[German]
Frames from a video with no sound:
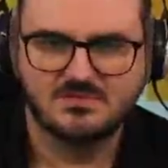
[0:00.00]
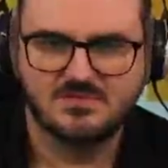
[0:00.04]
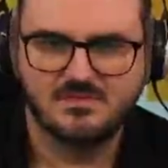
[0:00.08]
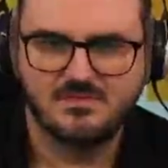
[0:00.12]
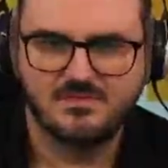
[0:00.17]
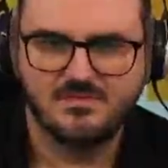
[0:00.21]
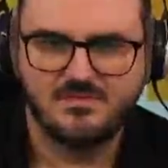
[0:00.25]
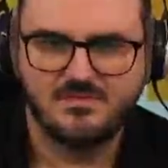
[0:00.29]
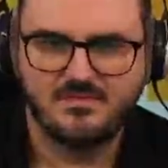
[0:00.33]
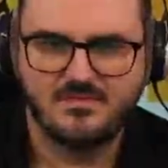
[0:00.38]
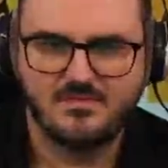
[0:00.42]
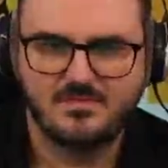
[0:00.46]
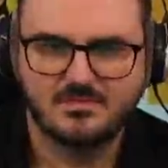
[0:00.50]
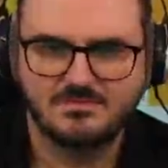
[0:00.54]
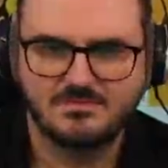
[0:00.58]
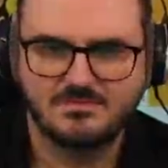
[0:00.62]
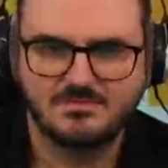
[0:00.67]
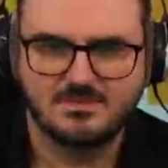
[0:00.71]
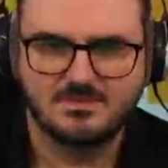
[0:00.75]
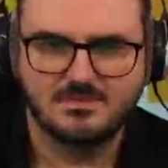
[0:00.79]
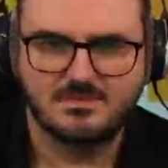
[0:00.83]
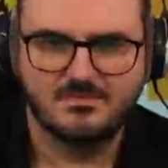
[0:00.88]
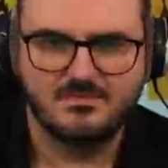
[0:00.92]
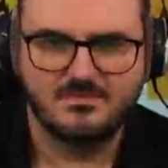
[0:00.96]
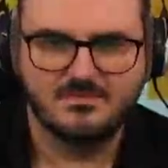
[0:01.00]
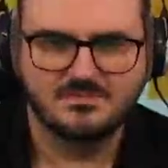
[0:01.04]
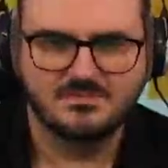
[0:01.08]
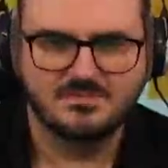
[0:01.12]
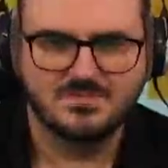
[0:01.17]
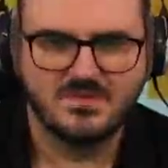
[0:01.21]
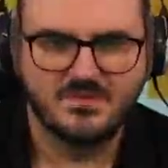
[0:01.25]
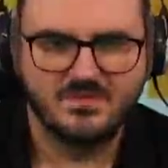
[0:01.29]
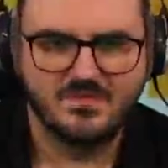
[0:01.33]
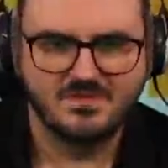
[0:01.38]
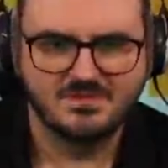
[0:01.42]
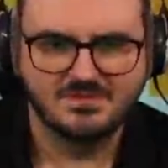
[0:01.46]
als wären es Ratten.
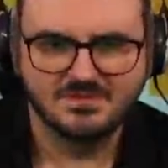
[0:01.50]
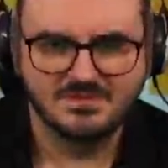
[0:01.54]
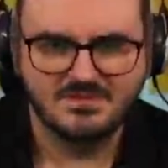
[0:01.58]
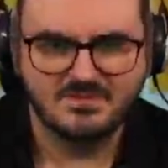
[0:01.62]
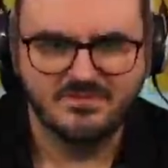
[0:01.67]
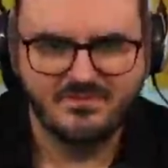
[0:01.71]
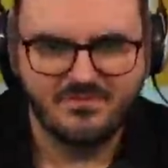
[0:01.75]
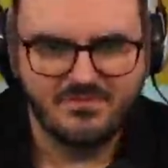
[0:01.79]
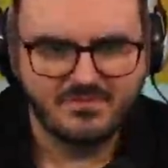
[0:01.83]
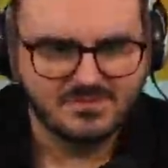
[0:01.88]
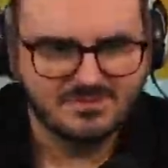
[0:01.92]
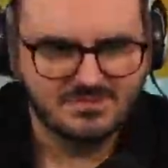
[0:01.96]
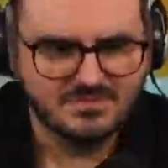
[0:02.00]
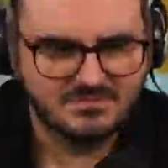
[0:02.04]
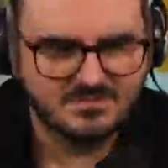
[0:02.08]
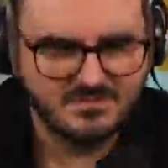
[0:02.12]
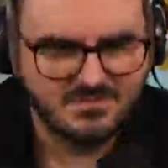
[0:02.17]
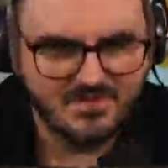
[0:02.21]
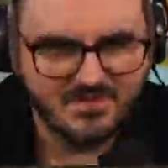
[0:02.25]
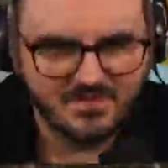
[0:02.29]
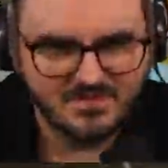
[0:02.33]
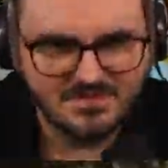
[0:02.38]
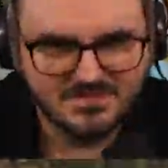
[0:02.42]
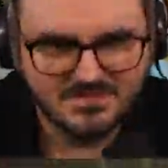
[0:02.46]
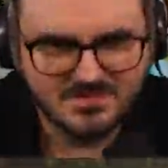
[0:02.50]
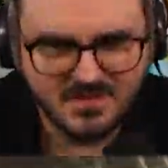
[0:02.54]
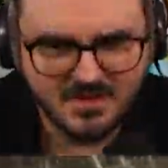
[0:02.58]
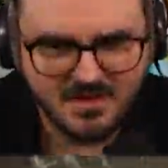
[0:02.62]
Das sind wie sechs Stück hier.